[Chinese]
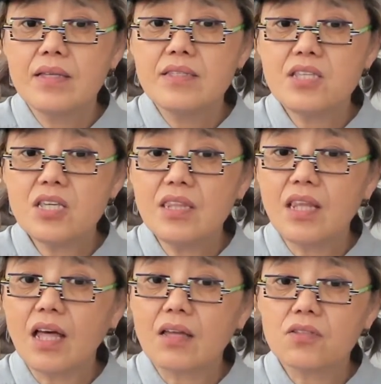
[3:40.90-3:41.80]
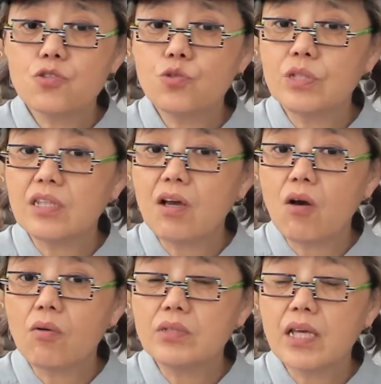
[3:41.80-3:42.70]
近的就得
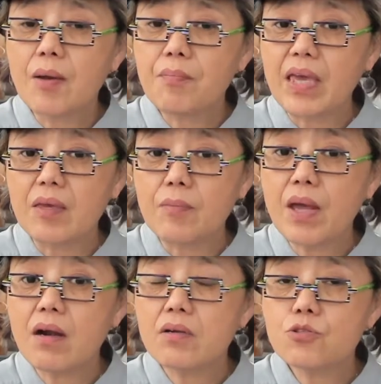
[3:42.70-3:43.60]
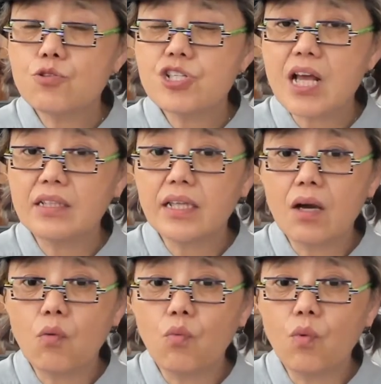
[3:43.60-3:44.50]
到那个北边儿去上那
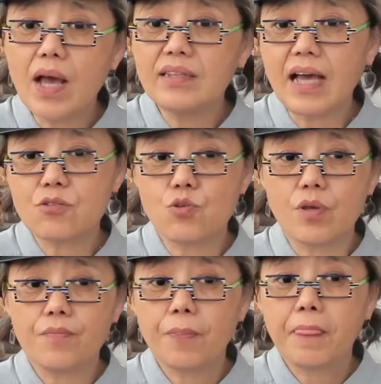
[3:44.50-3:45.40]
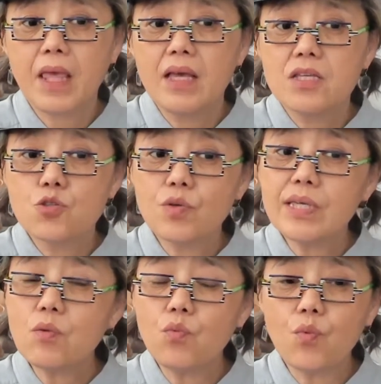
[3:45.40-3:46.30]
个武汉大学，
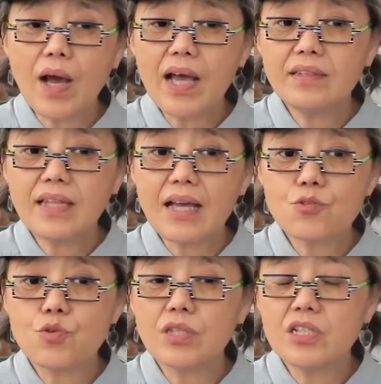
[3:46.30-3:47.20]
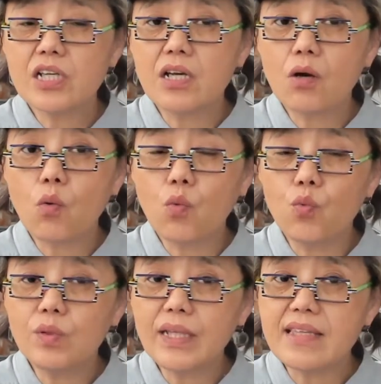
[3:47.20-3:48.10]
所以武汉大学的这个
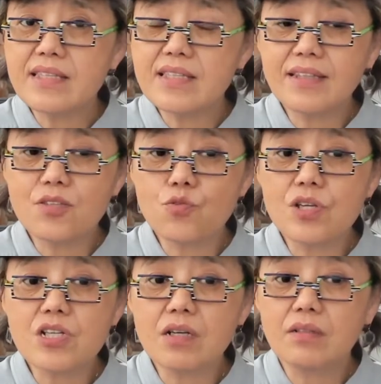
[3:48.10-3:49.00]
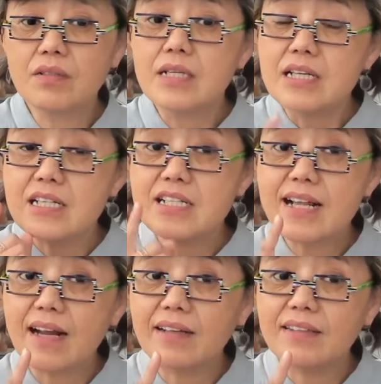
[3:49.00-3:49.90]
湖南籍的学生
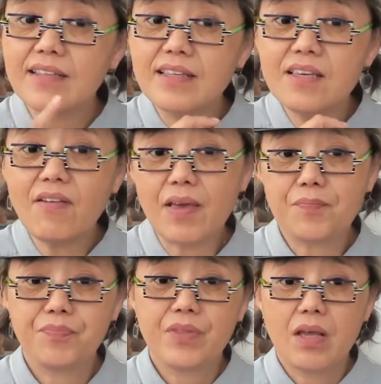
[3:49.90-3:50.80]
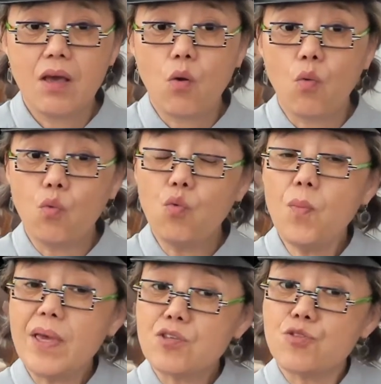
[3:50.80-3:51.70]
占了第一位。
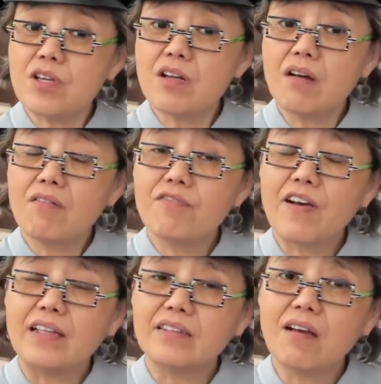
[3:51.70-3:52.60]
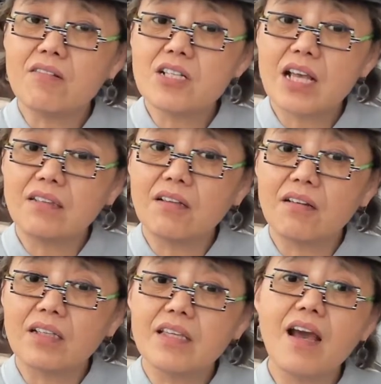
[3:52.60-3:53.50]
湖北学生反倒占
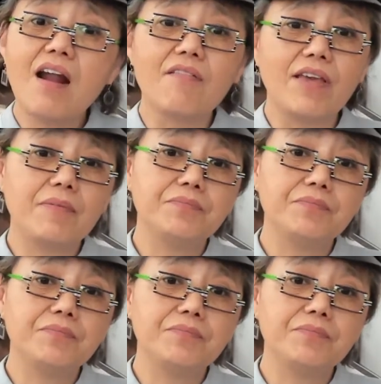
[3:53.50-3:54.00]
到了第二位，